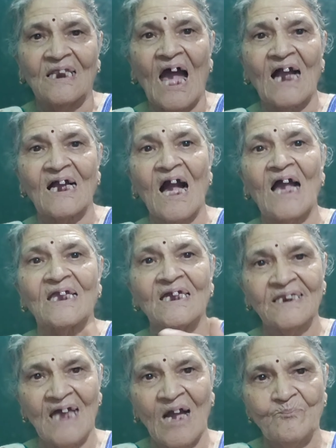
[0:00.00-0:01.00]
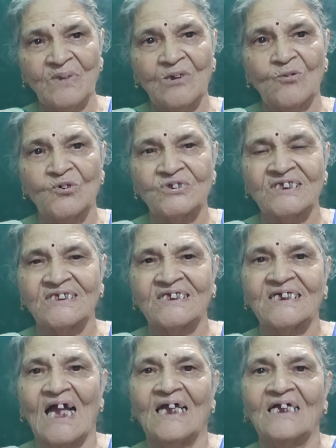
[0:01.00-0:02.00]
लाख का इनाम भी घोषित
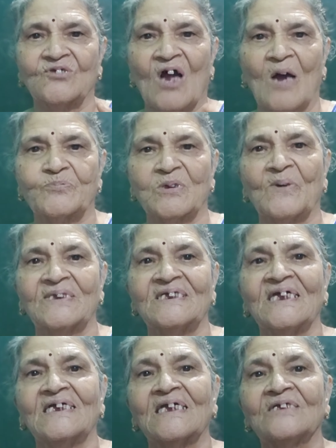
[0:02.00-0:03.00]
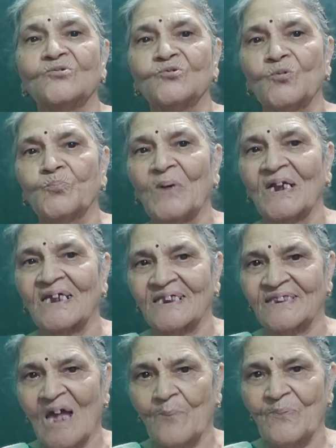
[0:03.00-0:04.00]
किया है तो आप समझिए कि यूट्यूब पर
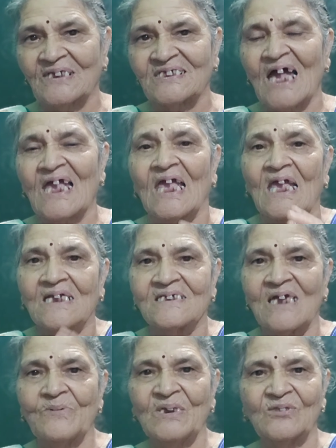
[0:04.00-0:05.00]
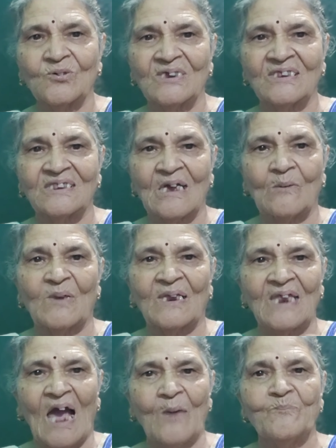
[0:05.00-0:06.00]
कितना पैसा है जब तो इतना
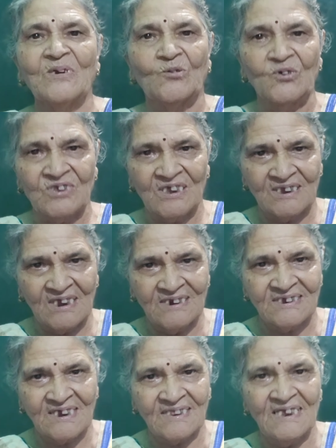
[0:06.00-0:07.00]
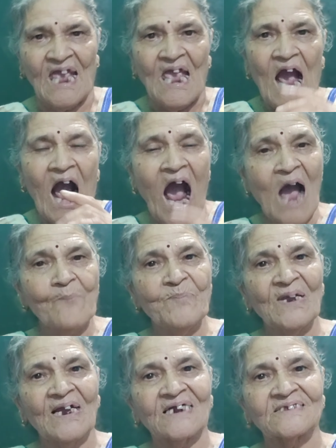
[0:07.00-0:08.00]
इनाम भी घोषित कर सकते हैं आप
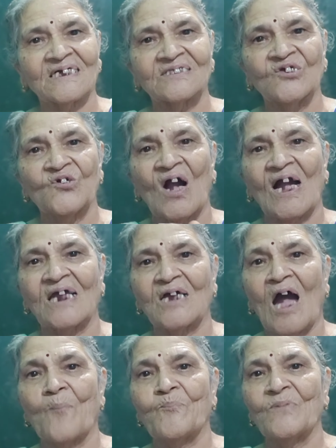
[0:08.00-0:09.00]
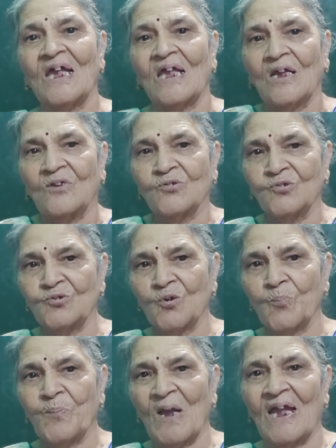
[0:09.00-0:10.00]
भी कर सकते हो अगर आपने
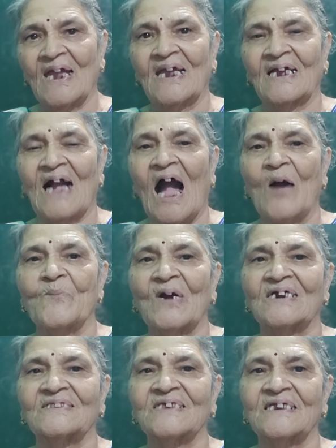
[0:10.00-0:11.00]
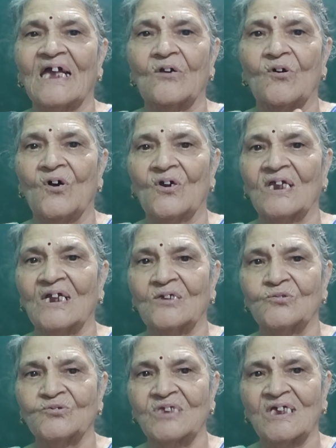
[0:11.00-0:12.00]
यूट्यूब पर काम करते रहे और एक
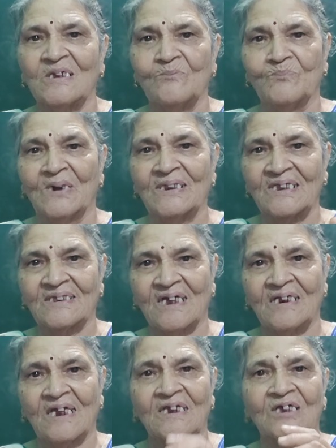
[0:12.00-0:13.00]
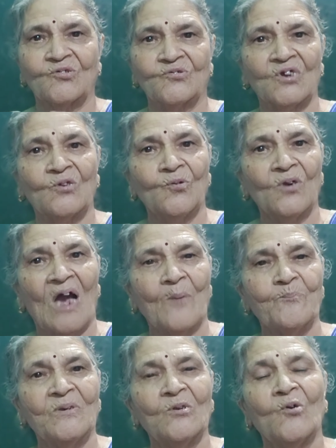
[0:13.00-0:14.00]
दूसरे की मदद करेंगे तो ज़रूर
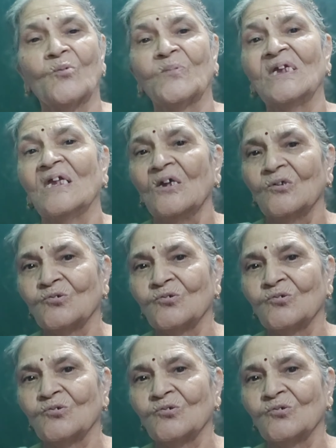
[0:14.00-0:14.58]
आप लोग भी